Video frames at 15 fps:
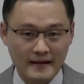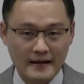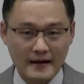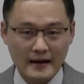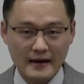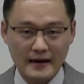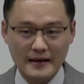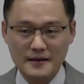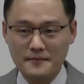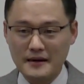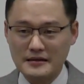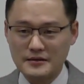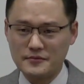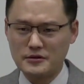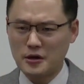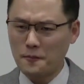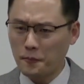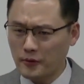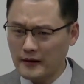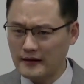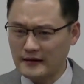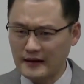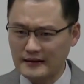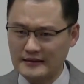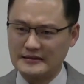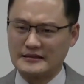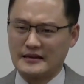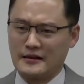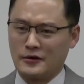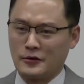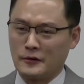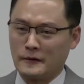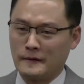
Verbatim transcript: 하나님 말씀이 선포될 때 듣잖아요.